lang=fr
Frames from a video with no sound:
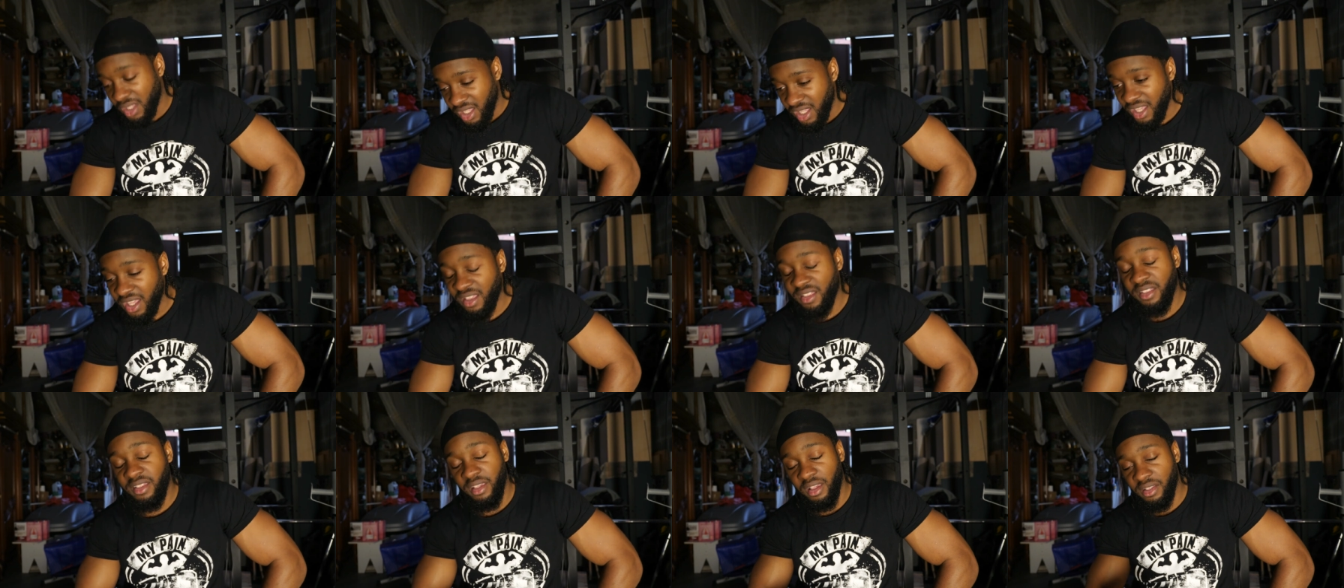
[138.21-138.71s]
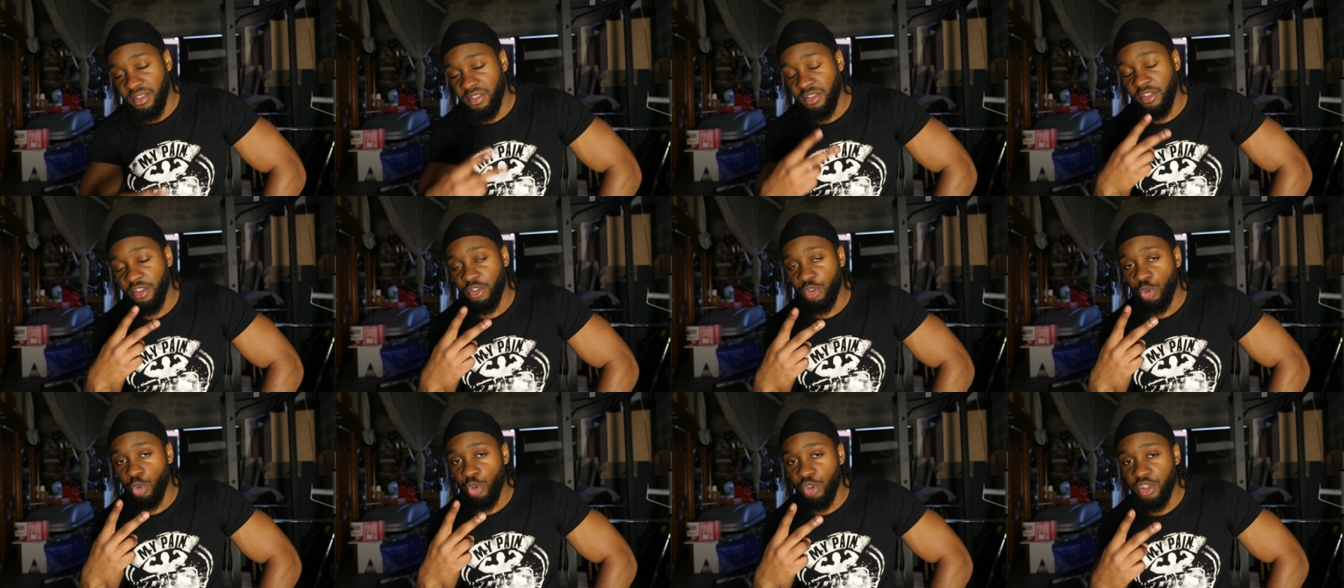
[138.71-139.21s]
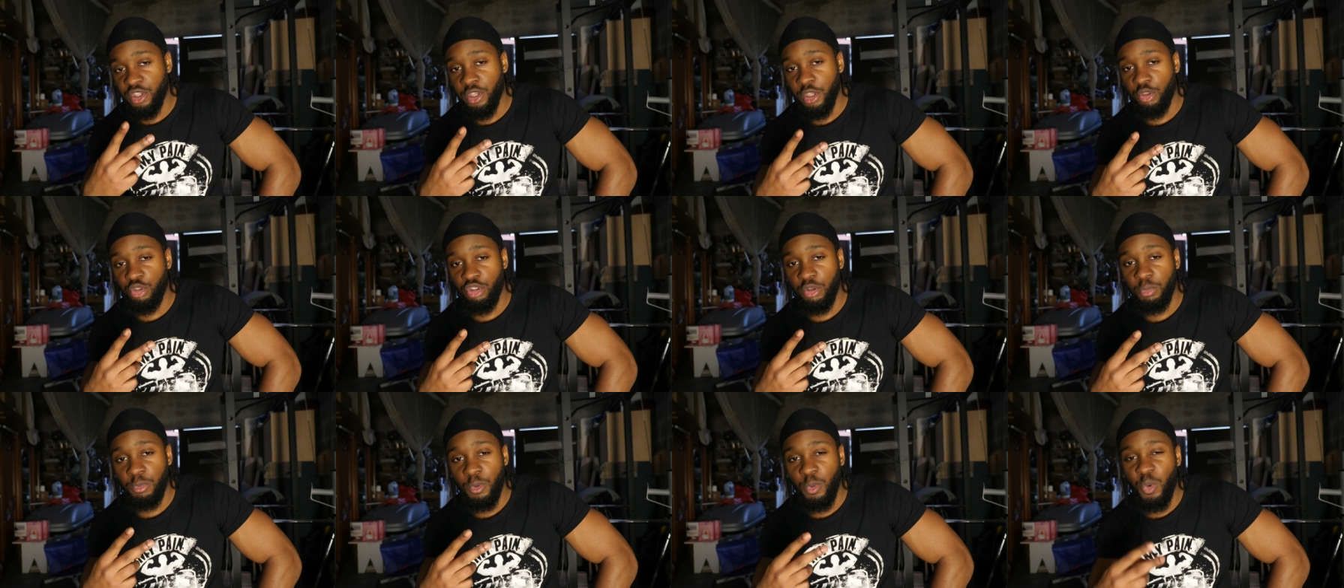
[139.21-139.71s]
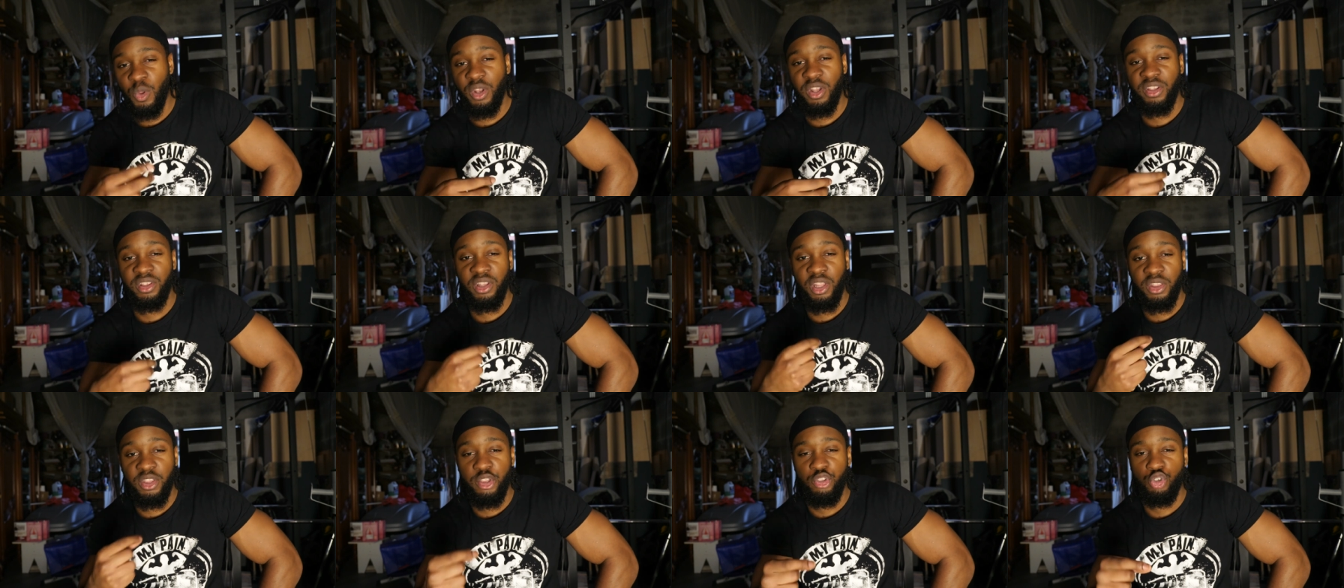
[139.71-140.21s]
exercice 2 qui est tout simplement
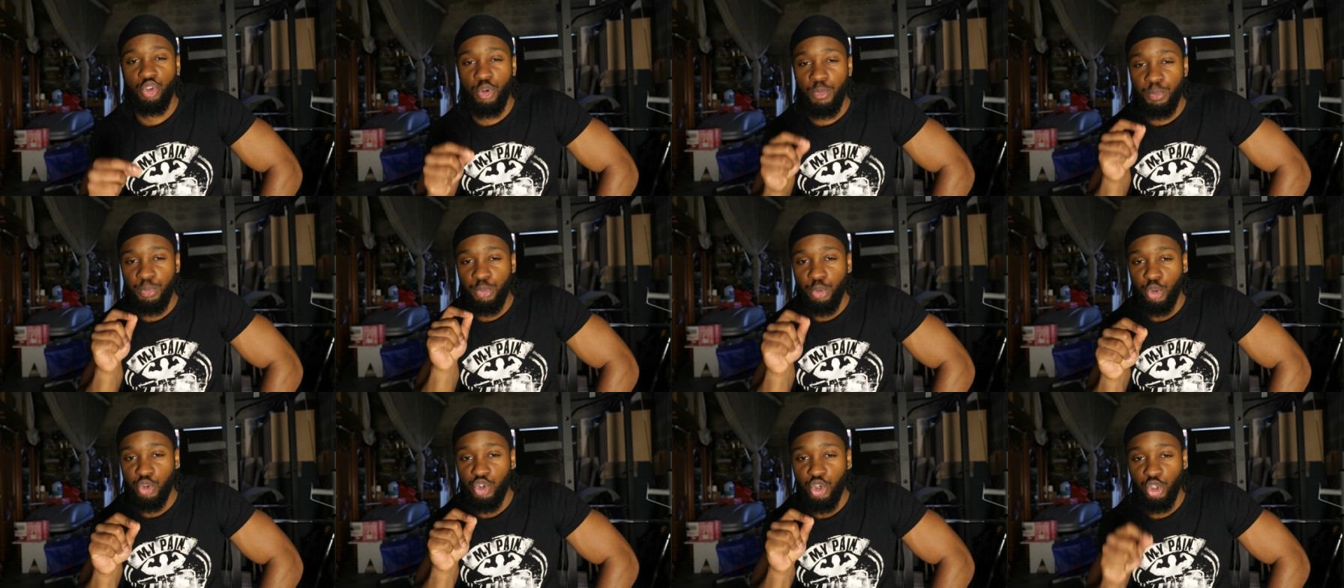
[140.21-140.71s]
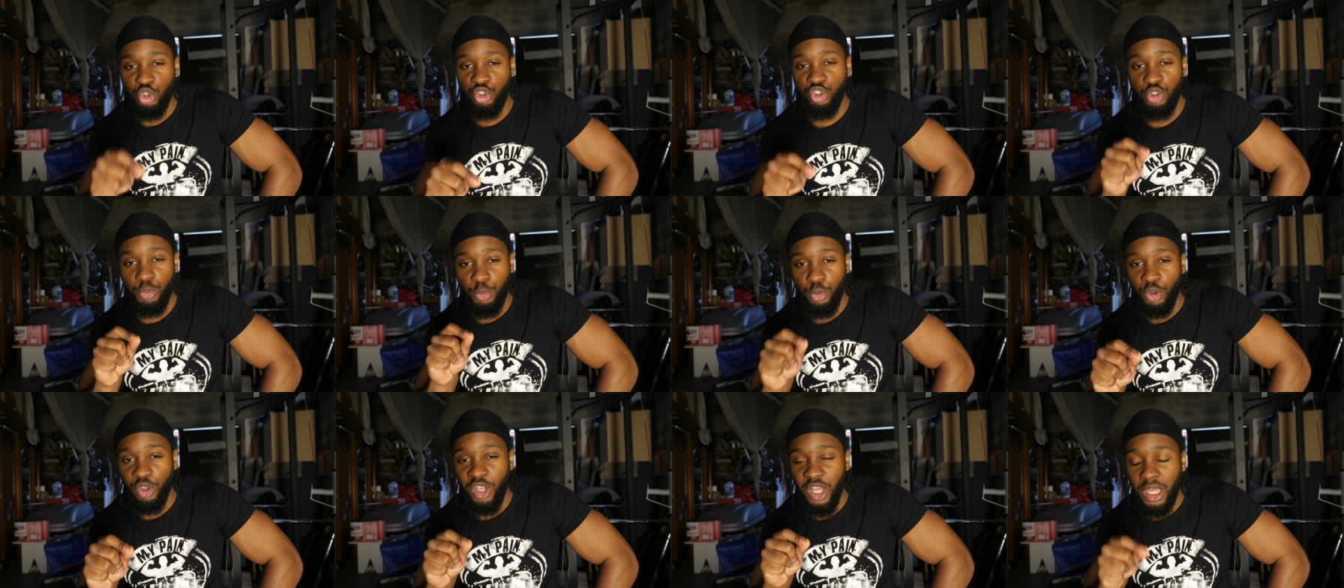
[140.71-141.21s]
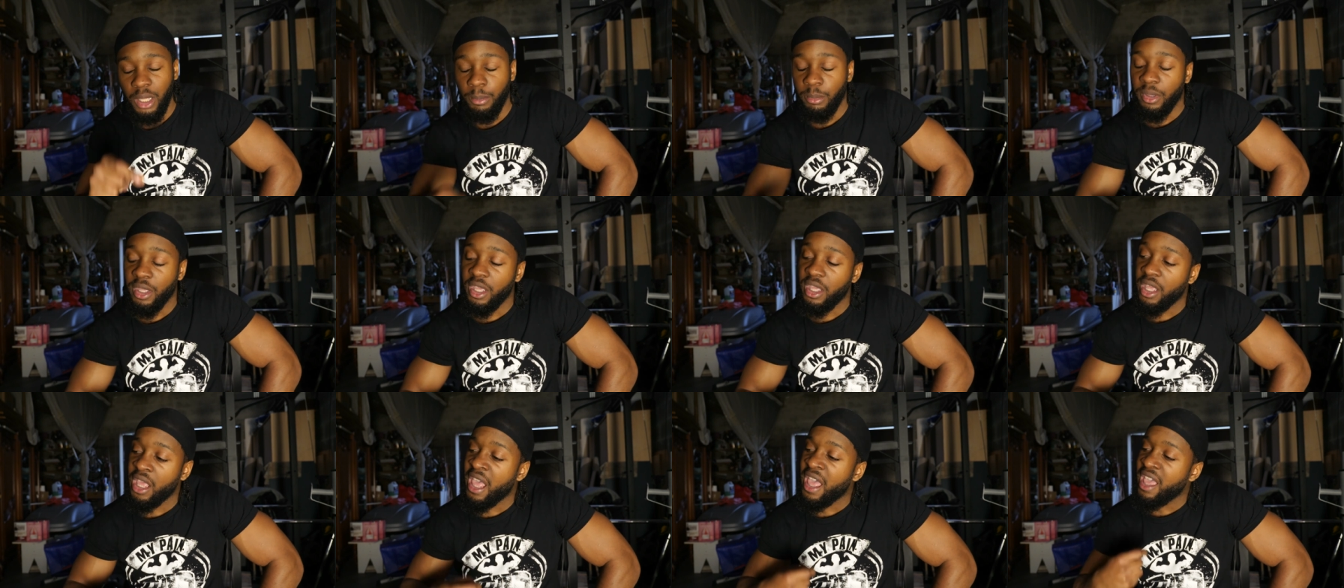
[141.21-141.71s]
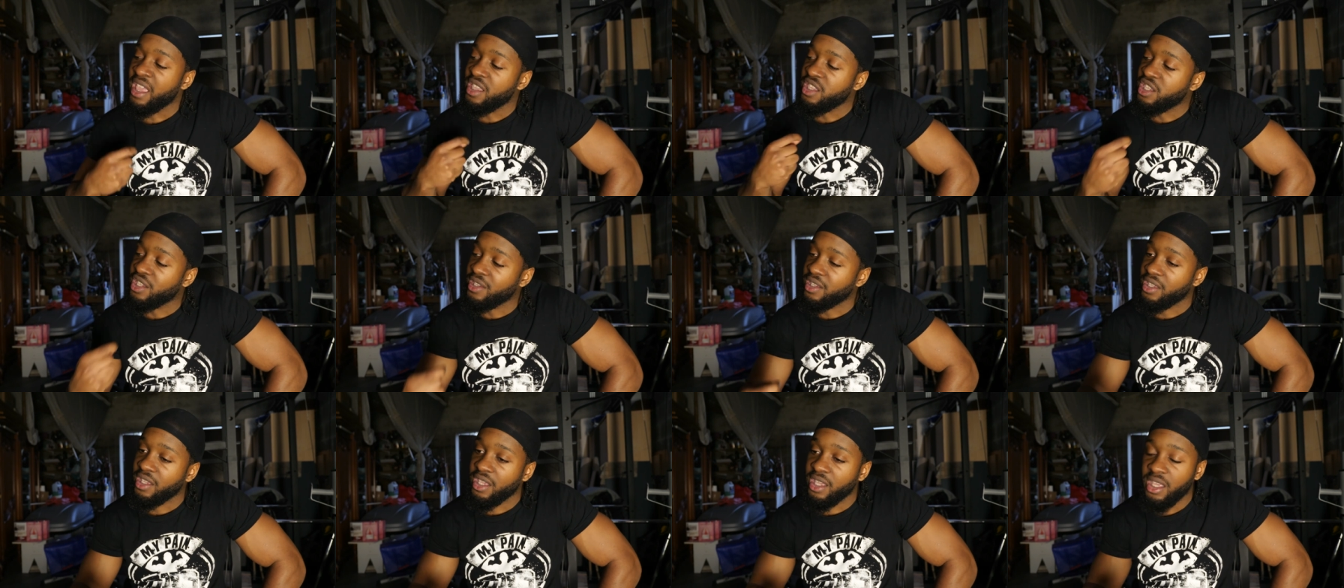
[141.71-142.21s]
l'exercice le plus dur de ce programme
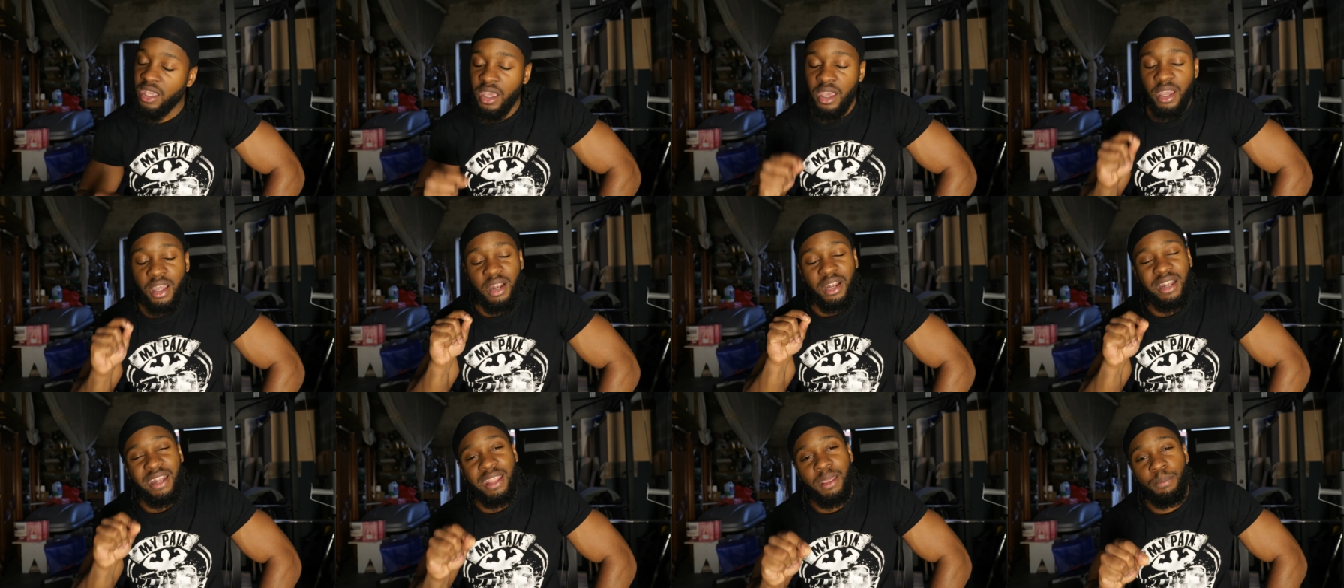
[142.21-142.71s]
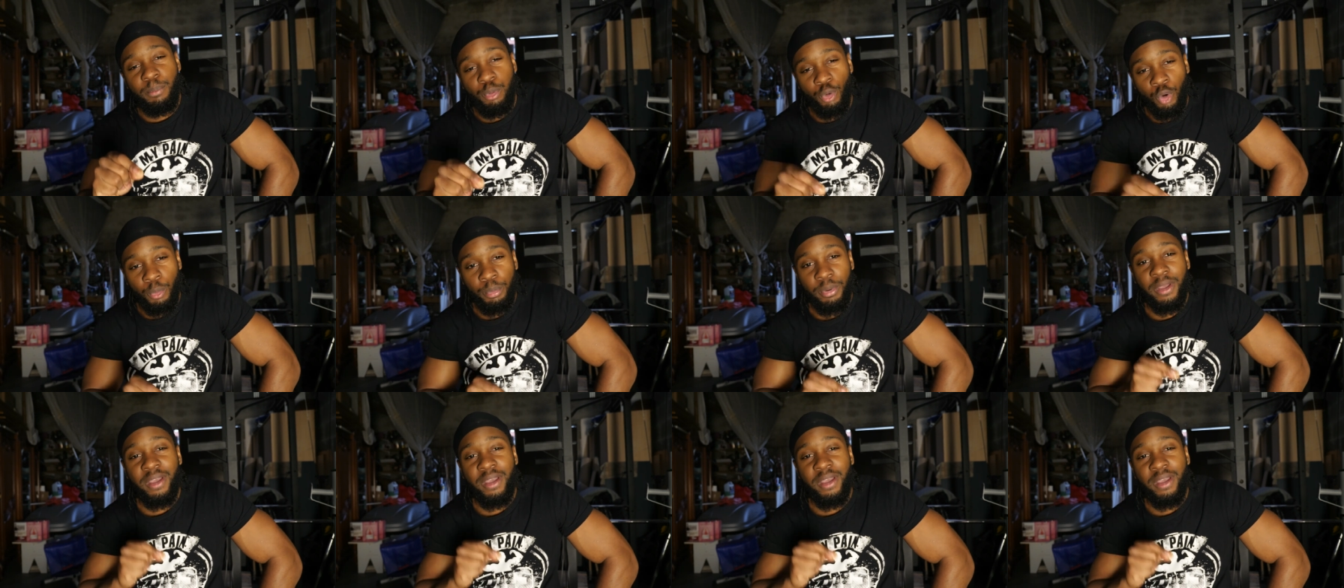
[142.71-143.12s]
qui est les pompes